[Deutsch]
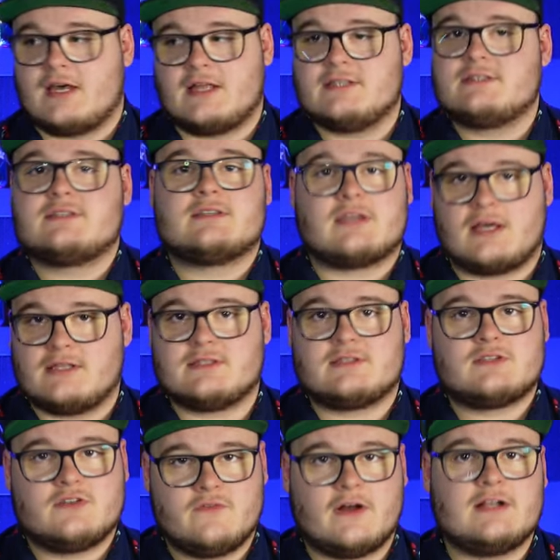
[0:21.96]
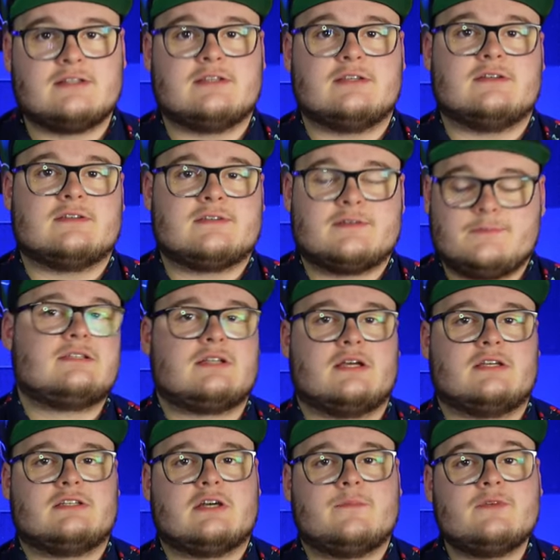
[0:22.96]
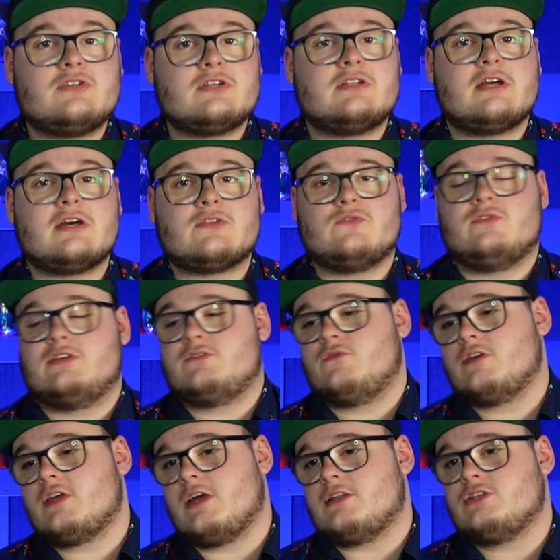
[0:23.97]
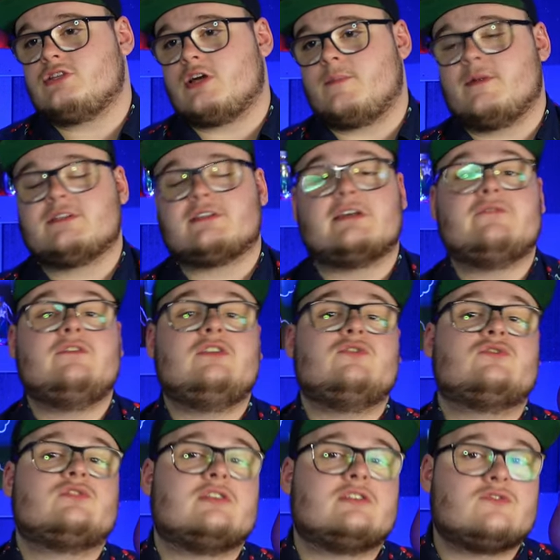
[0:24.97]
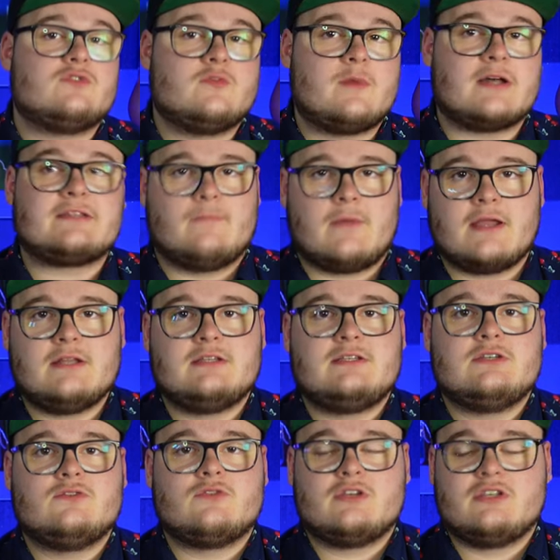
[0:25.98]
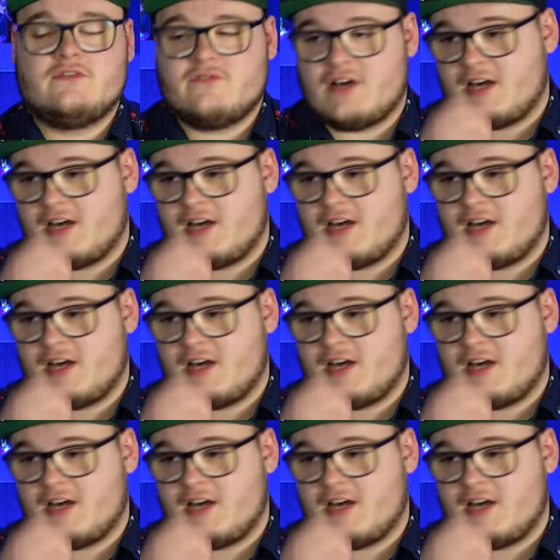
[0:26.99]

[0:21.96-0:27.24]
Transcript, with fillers: ganz, ganz Gewaltiges. Das gleiche habe ich gedacht und deswegen hatte ich damals ein Video dazu gemacht. Meine Theorie